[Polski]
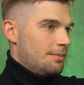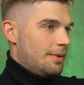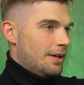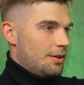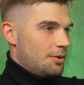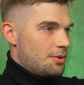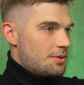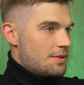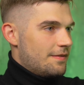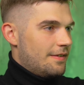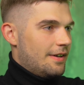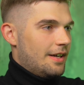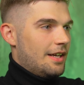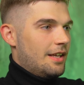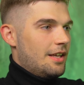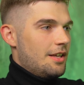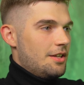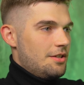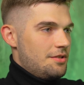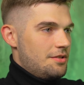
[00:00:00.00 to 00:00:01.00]
bankructwa
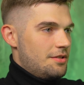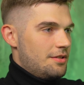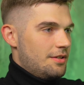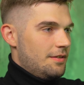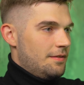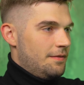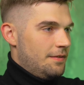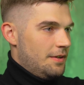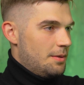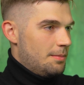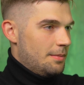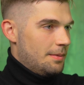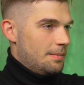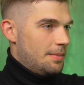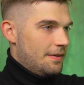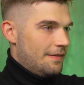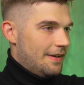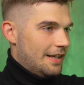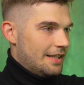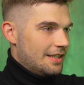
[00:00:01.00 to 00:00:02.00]
jakiejś firmy
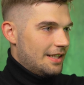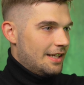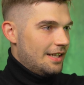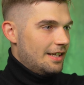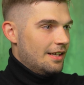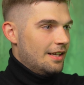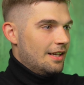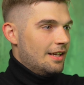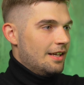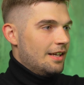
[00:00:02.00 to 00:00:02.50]
prywatnej,